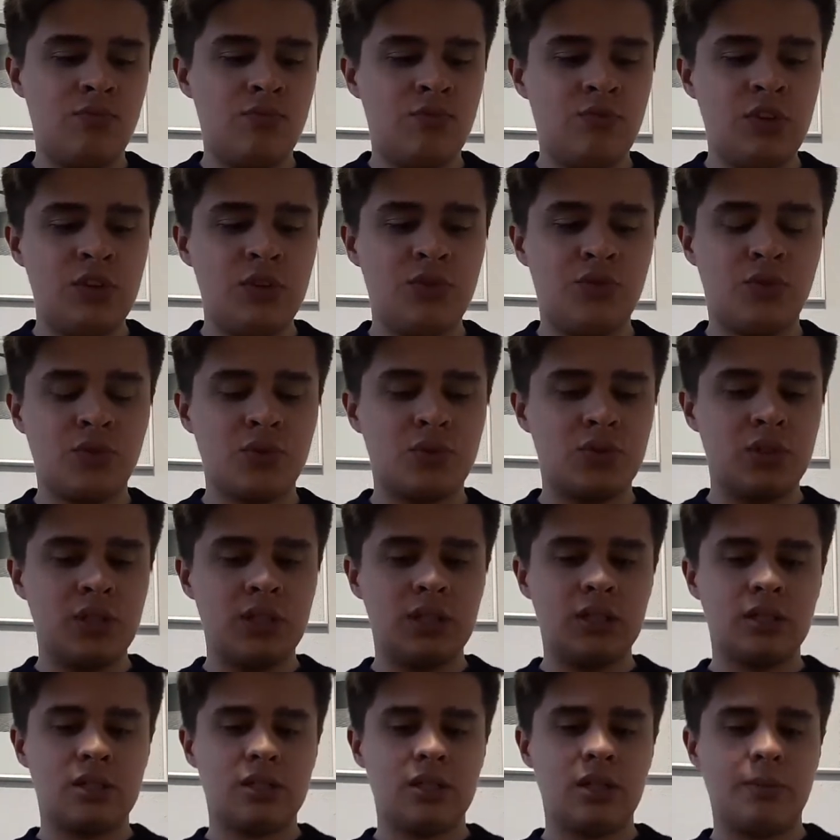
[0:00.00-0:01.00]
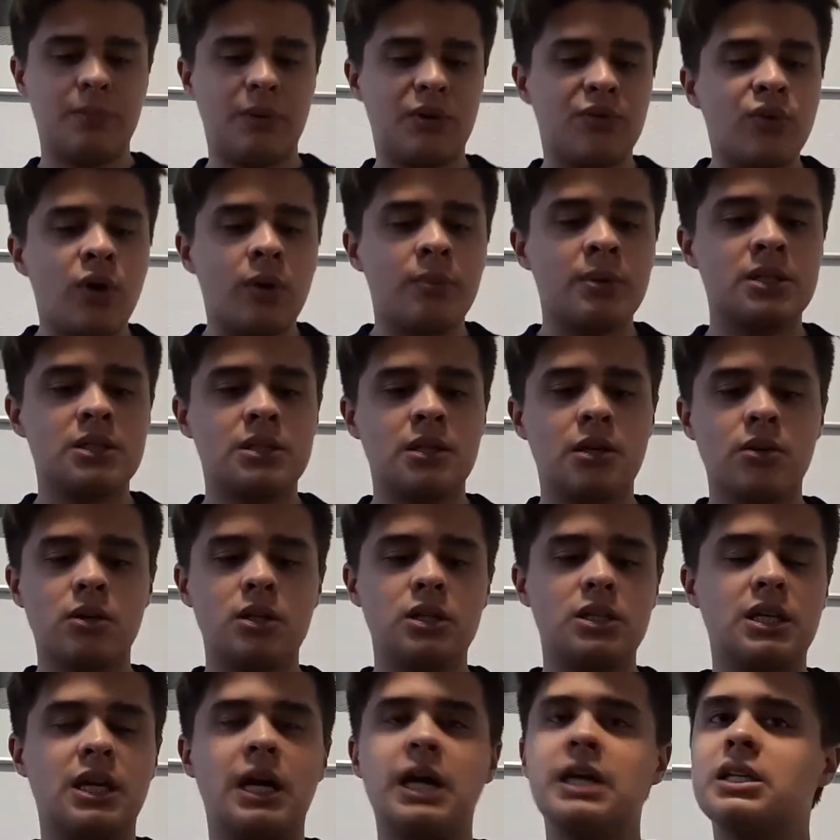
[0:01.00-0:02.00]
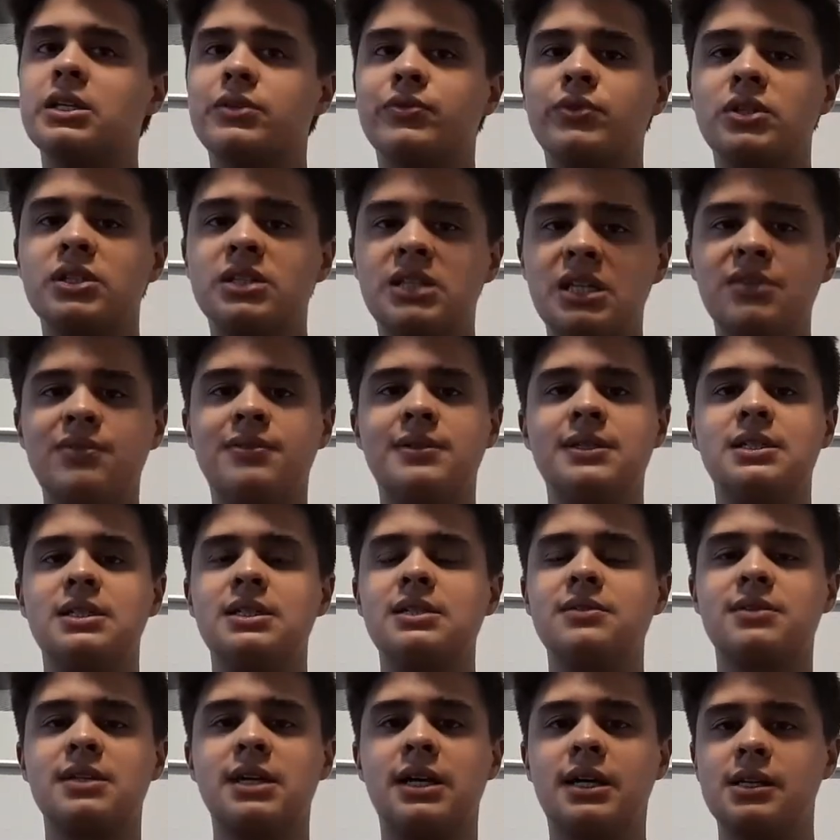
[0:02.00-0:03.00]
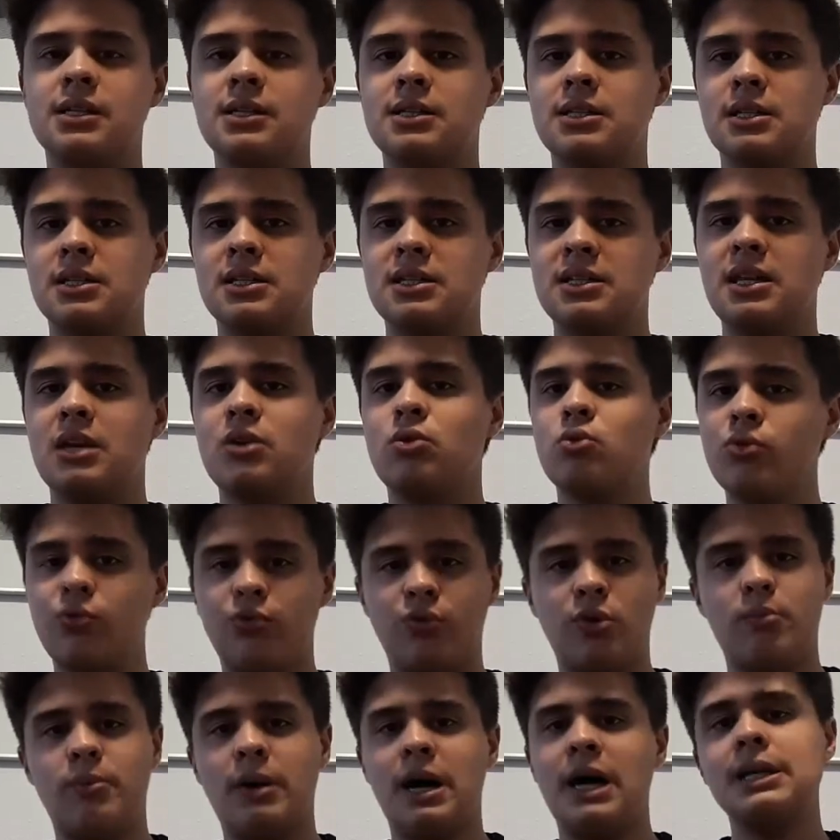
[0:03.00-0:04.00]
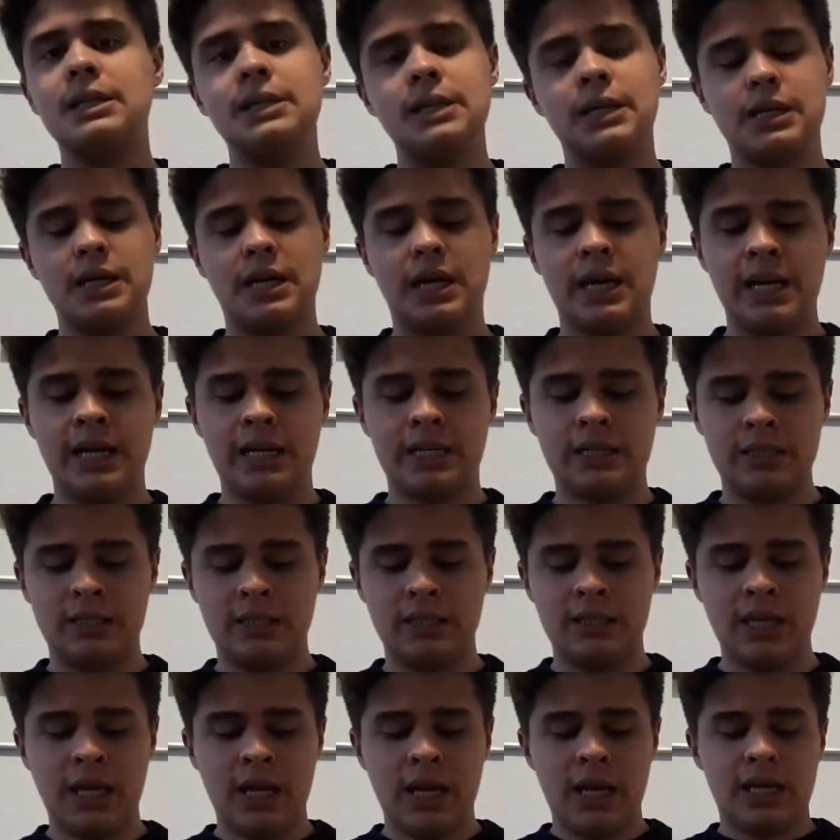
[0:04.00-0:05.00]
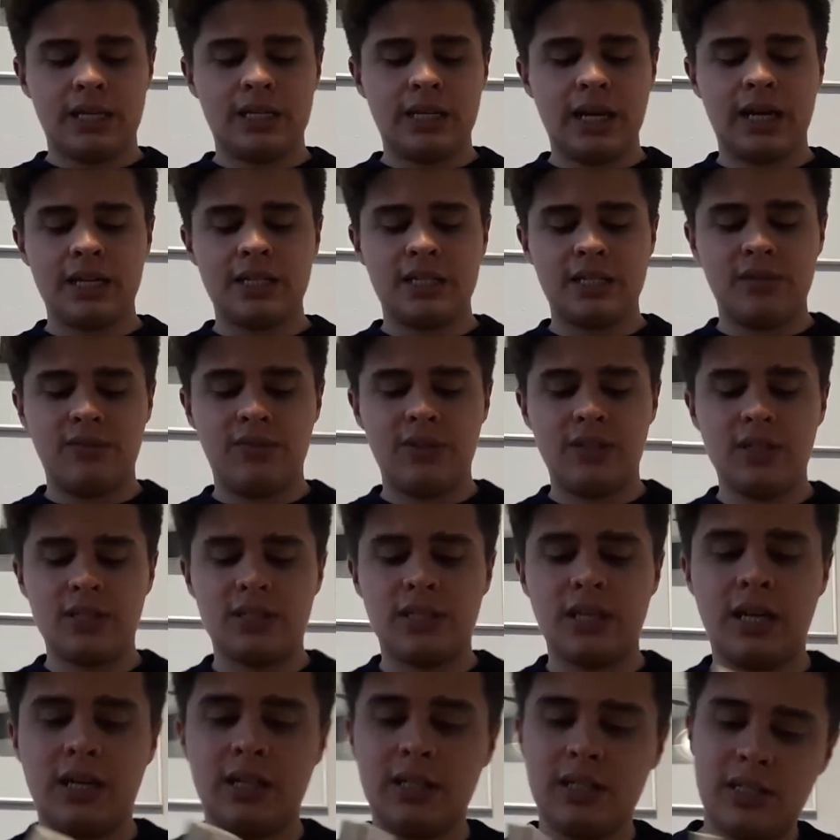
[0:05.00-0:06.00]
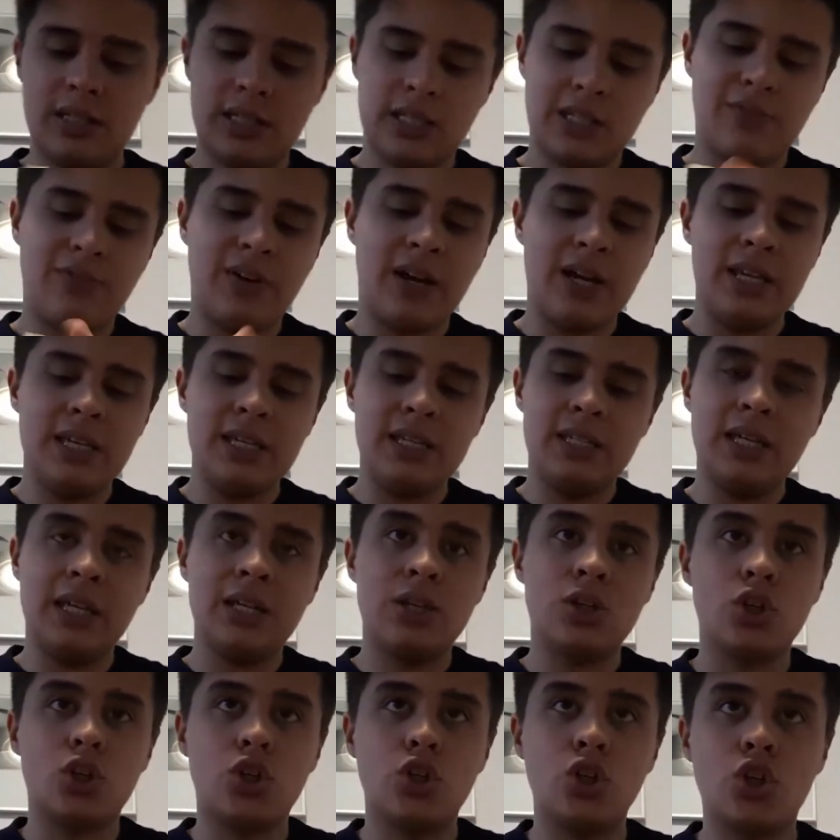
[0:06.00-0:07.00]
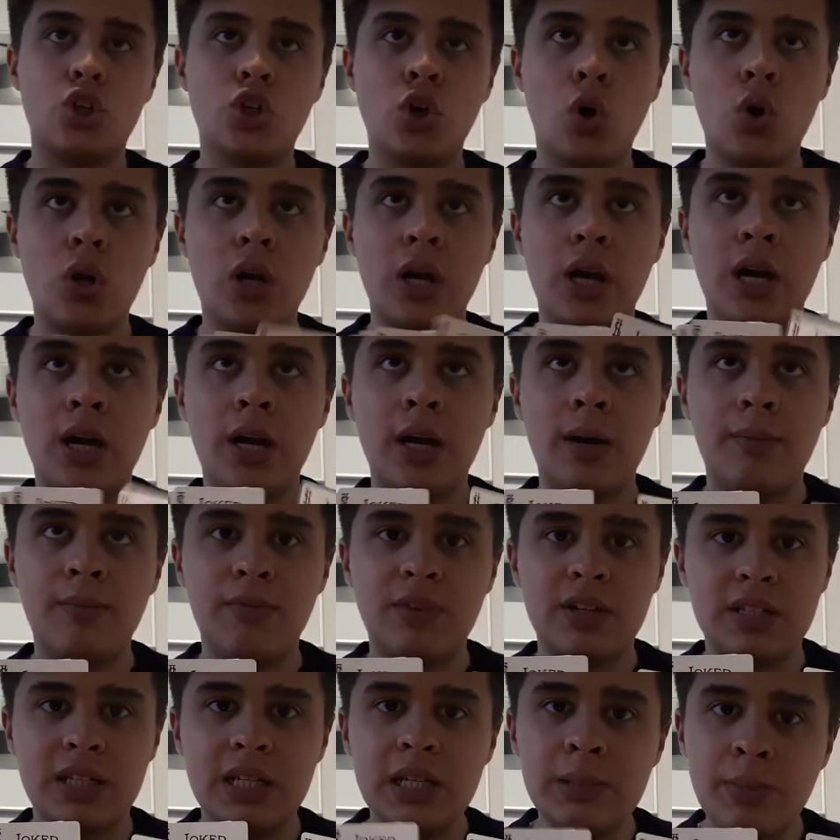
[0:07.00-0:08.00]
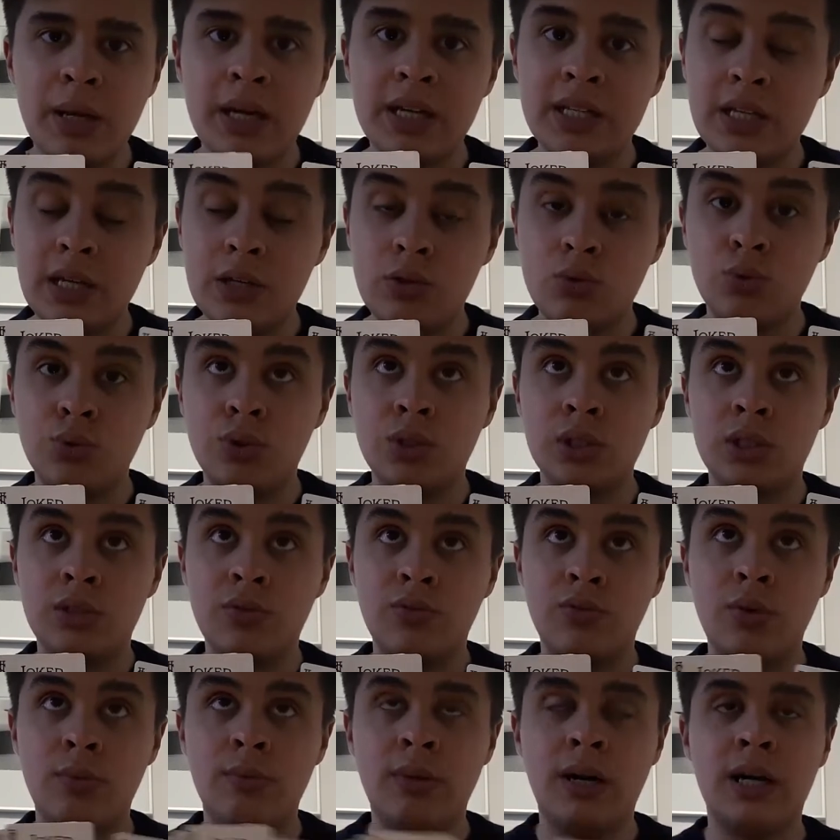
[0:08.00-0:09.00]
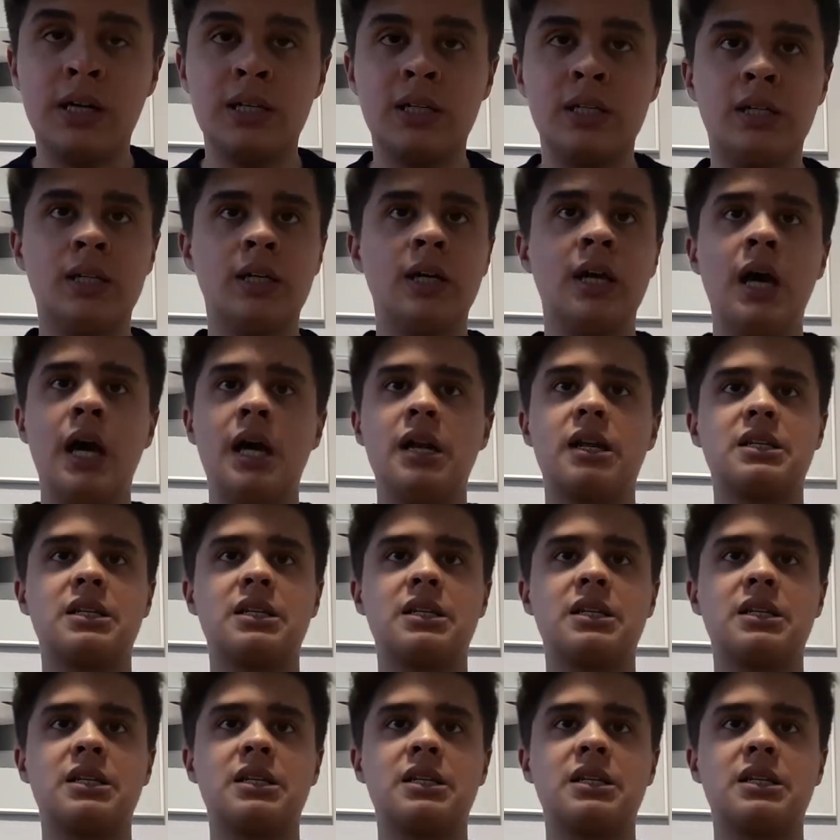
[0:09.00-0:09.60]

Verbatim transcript: wie funktioniert das in der Performance-Tauglichkeit? Ich würde definitiv sagen, die sind sehr gut für Magier geeignet, da sie, wie gesagt, zwei identische Joker haben, was immer sehr gut ist für Magier.